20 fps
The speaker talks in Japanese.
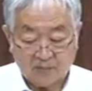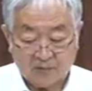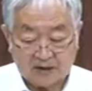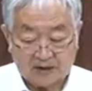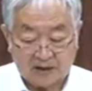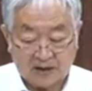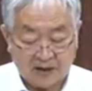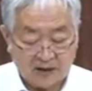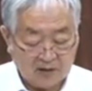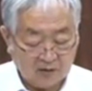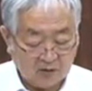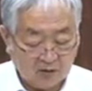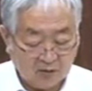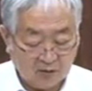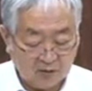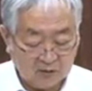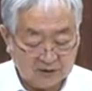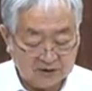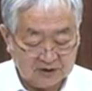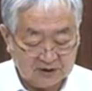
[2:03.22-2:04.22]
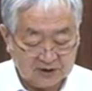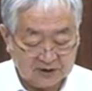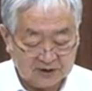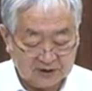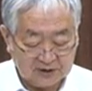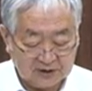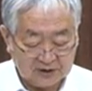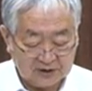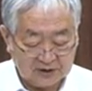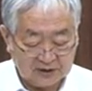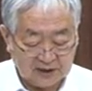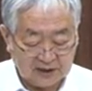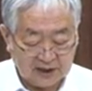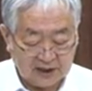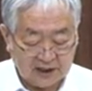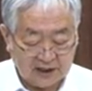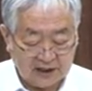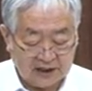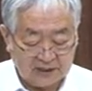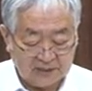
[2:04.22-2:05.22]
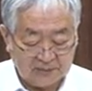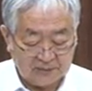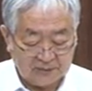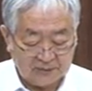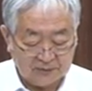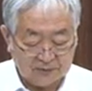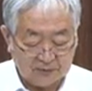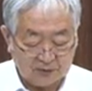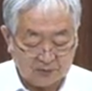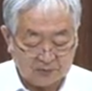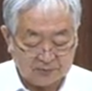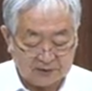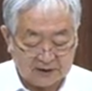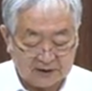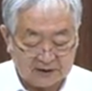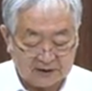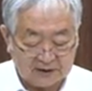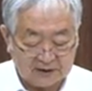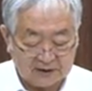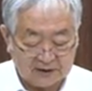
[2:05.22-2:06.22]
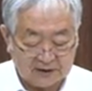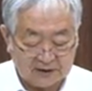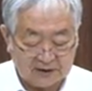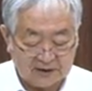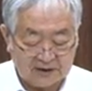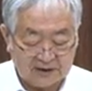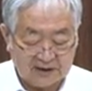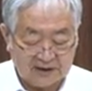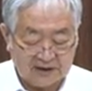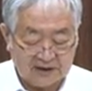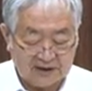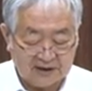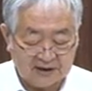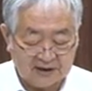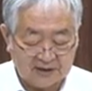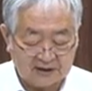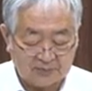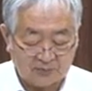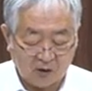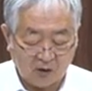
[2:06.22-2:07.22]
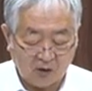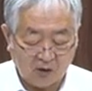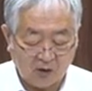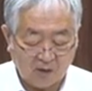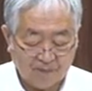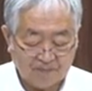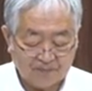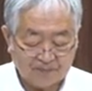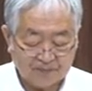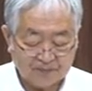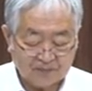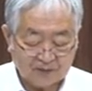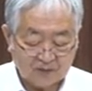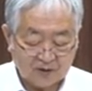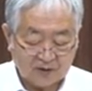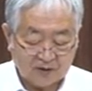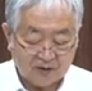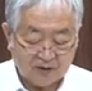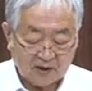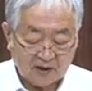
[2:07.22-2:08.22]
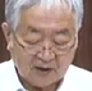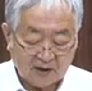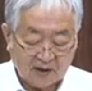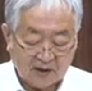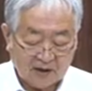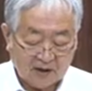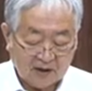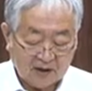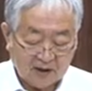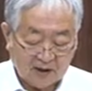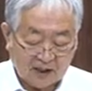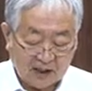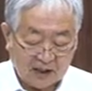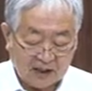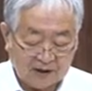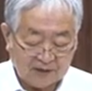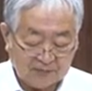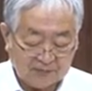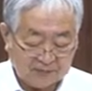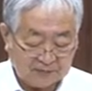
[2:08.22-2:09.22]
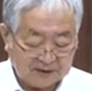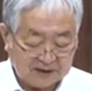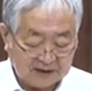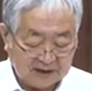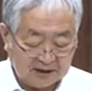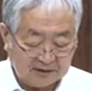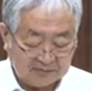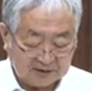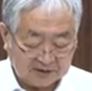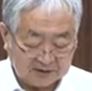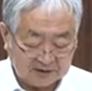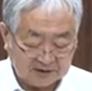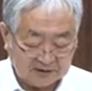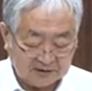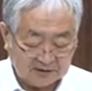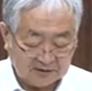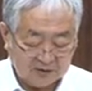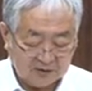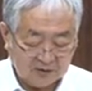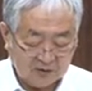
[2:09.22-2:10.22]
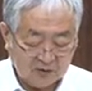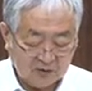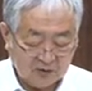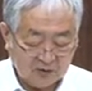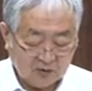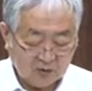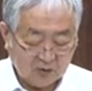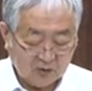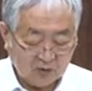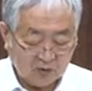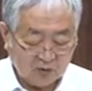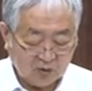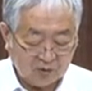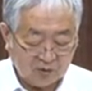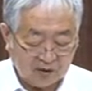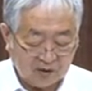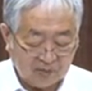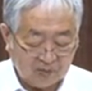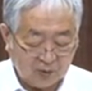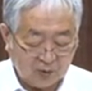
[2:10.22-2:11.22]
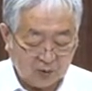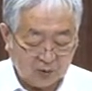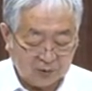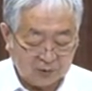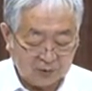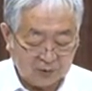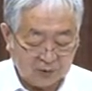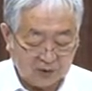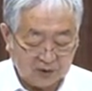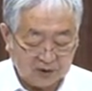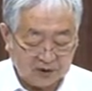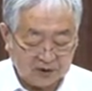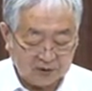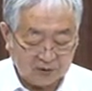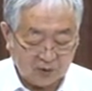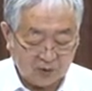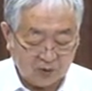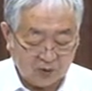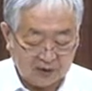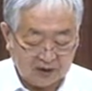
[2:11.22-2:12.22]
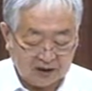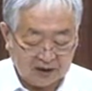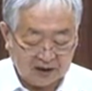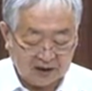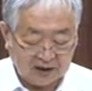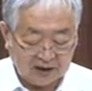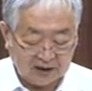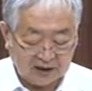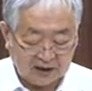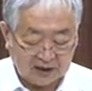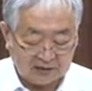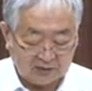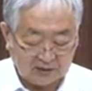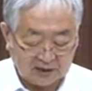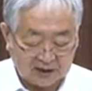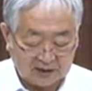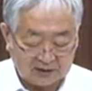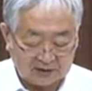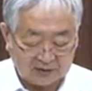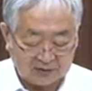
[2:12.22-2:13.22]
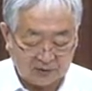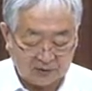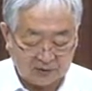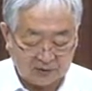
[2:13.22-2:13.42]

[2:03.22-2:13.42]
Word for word: また本日、英文のプレスリリースも配布しています。これは冒頭に当委員会の活